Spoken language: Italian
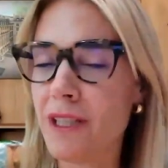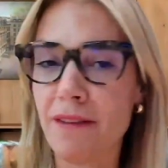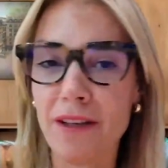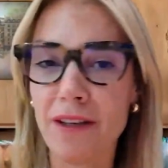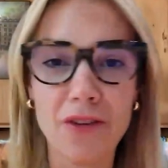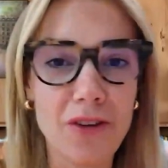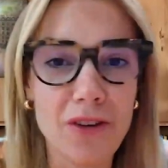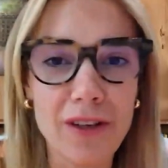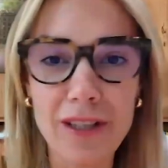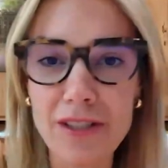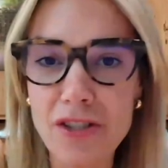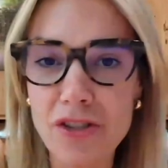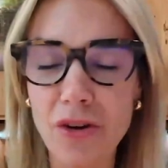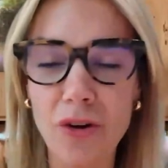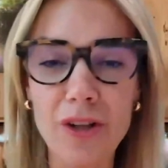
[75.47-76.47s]
davano
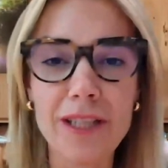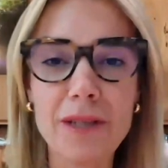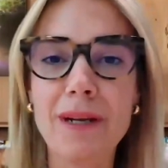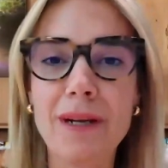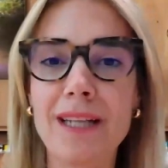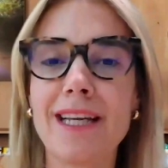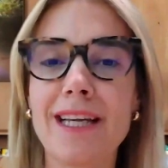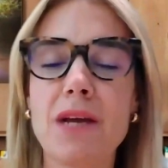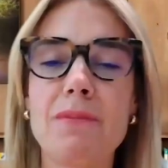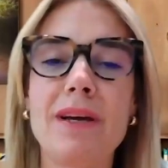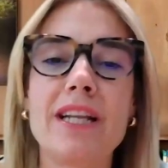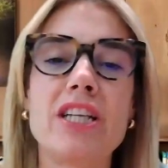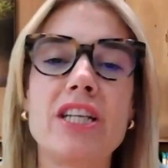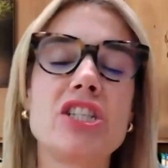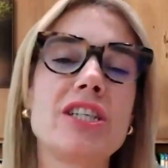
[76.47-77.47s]
soldi per andare a
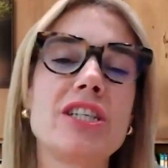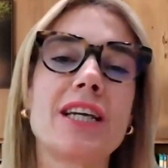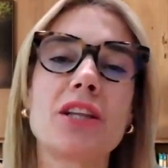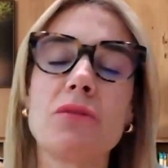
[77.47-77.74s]
Parigi,